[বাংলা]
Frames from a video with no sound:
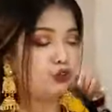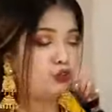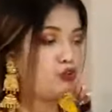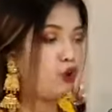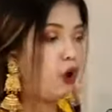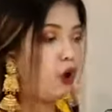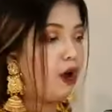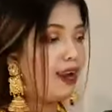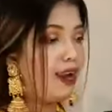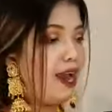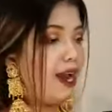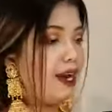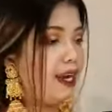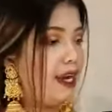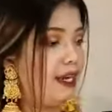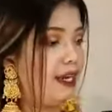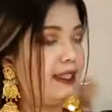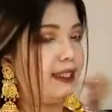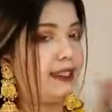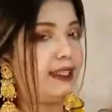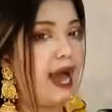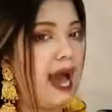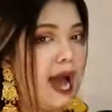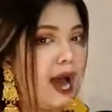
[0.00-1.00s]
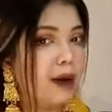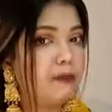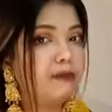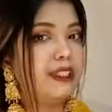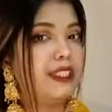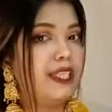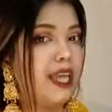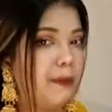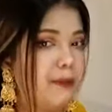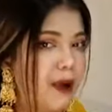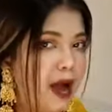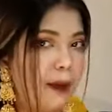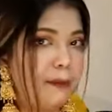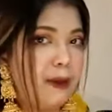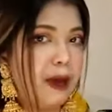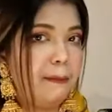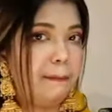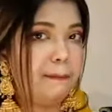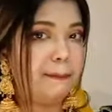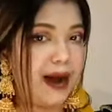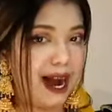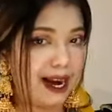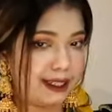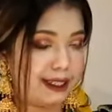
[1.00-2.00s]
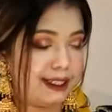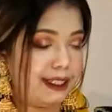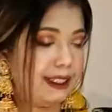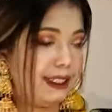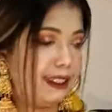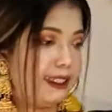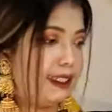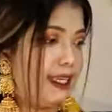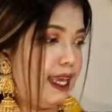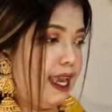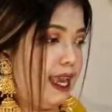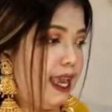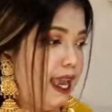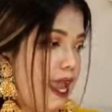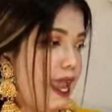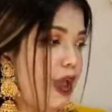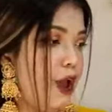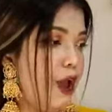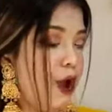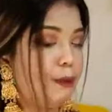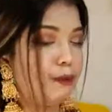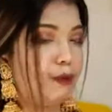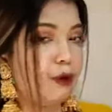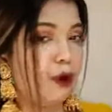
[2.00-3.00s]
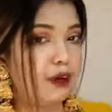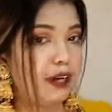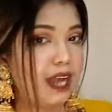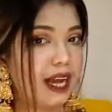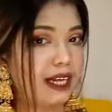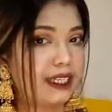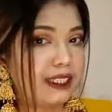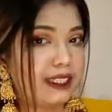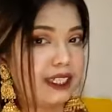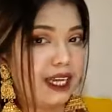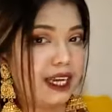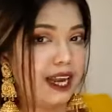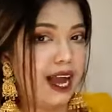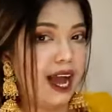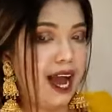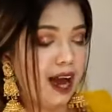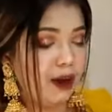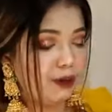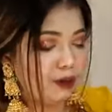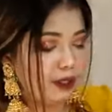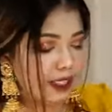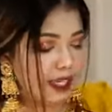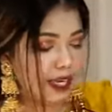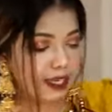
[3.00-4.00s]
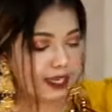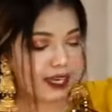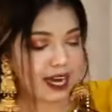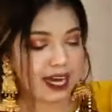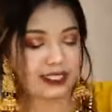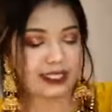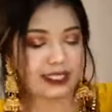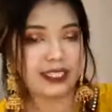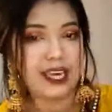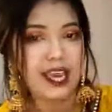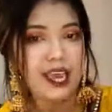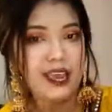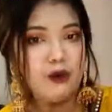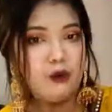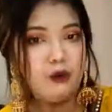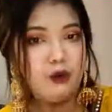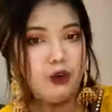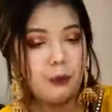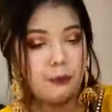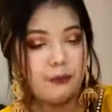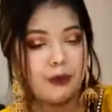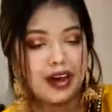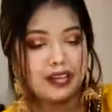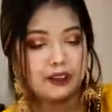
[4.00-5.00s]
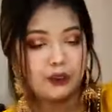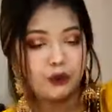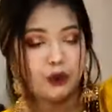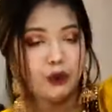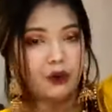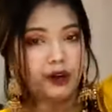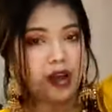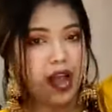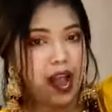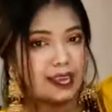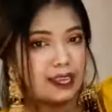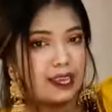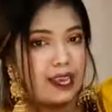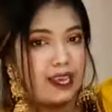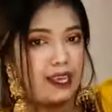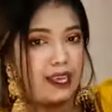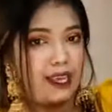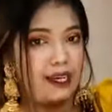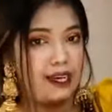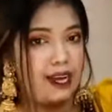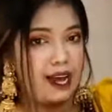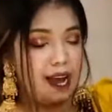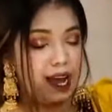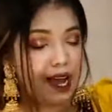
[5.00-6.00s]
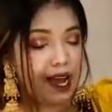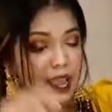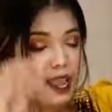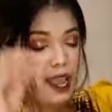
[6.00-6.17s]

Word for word: ডলারের দাম যেভাবে বাড়তেছে প্রোডাকশন হাউসের কাছে এগুলো পাথর আগে কিনা